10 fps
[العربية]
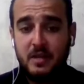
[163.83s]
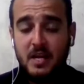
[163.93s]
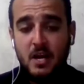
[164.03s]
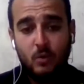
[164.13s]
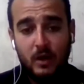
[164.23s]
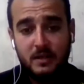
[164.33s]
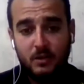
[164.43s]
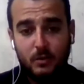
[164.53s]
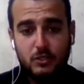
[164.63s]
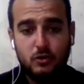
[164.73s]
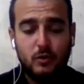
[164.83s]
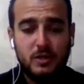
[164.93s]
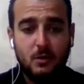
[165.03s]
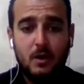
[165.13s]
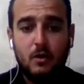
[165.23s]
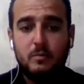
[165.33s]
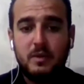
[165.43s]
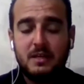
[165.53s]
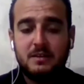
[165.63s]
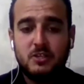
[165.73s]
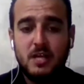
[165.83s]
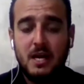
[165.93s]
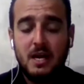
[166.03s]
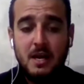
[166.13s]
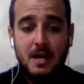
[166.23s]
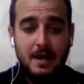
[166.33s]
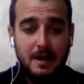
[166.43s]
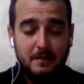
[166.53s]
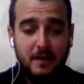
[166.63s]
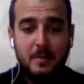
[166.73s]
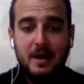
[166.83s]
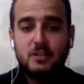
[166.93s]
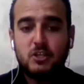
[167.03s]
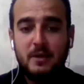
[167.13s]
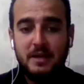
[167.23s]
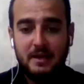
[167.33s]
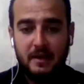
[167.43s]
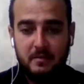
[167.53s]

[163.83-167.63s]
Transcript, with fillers: والتوجه والتوغل باتجاه ريف حماة الشمالي الغربي